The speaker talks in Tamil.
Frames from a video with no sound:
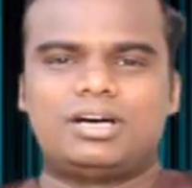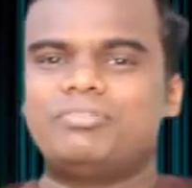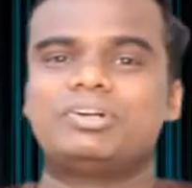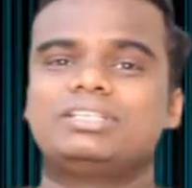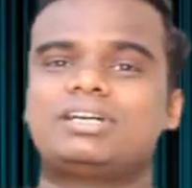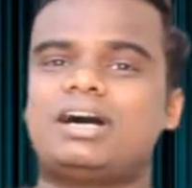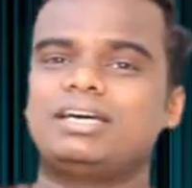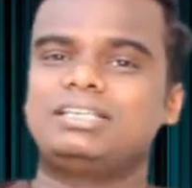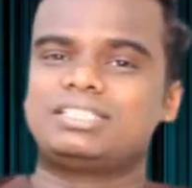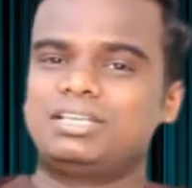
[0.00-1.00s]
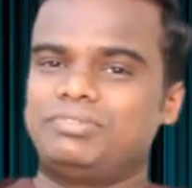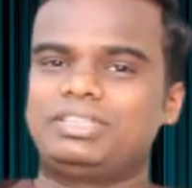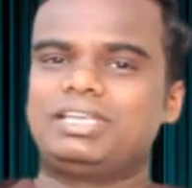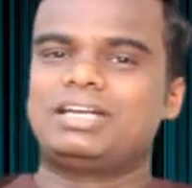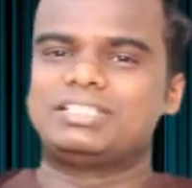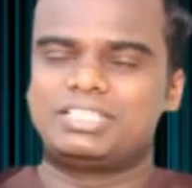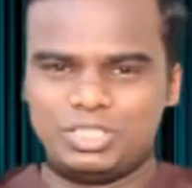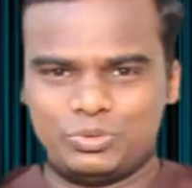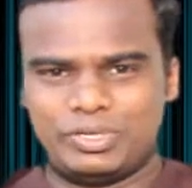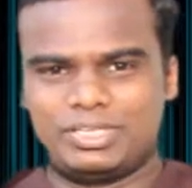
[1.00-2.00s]
அவருக்காக செல்வத்தை நான்
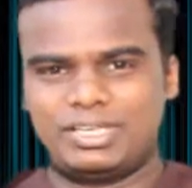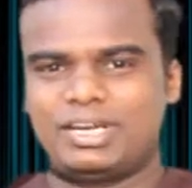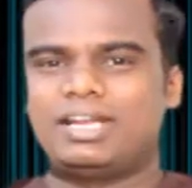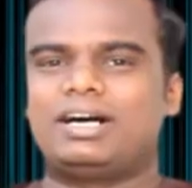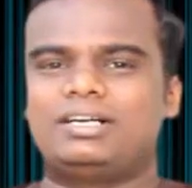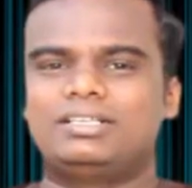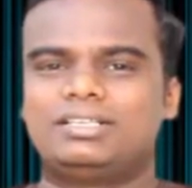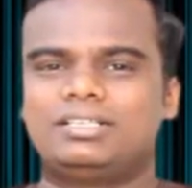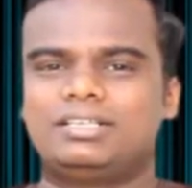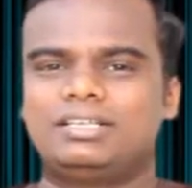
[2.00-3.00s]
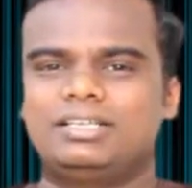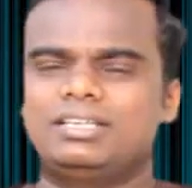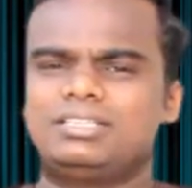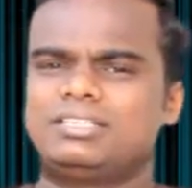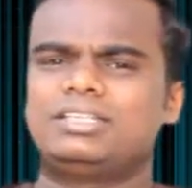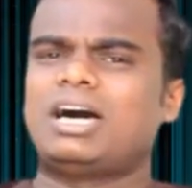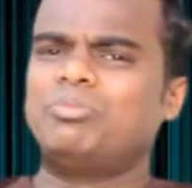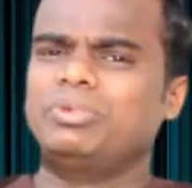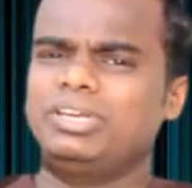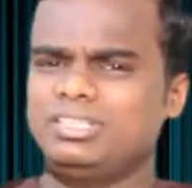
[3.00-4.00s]
சேர்த்து வைக்கிறேனா என்று
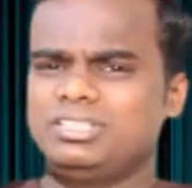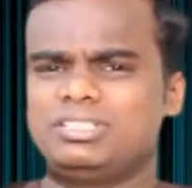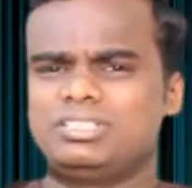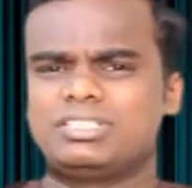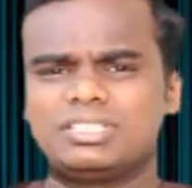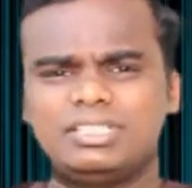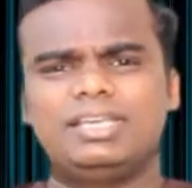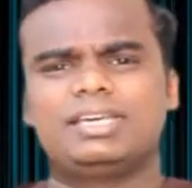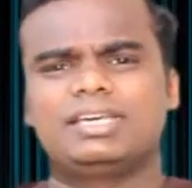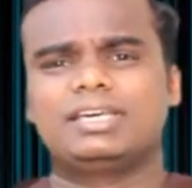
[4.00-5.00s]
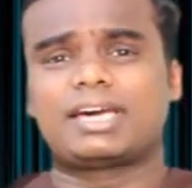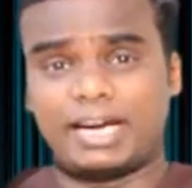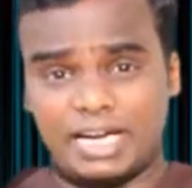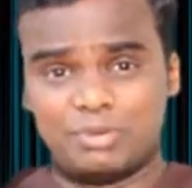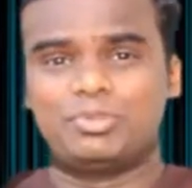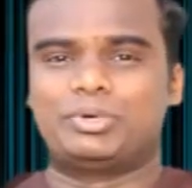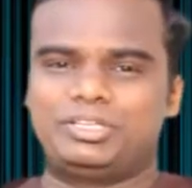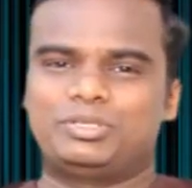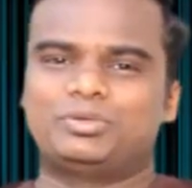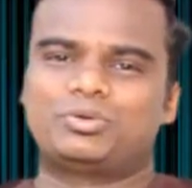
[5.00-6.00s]
நாம் இன்று சிந்திக்க
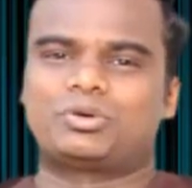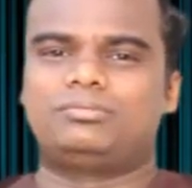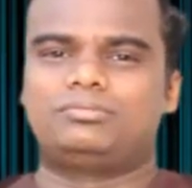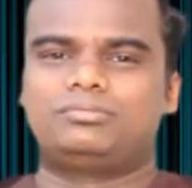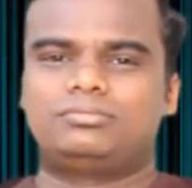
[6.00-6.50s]
கடமைப்பட்டிருக்கிறோம்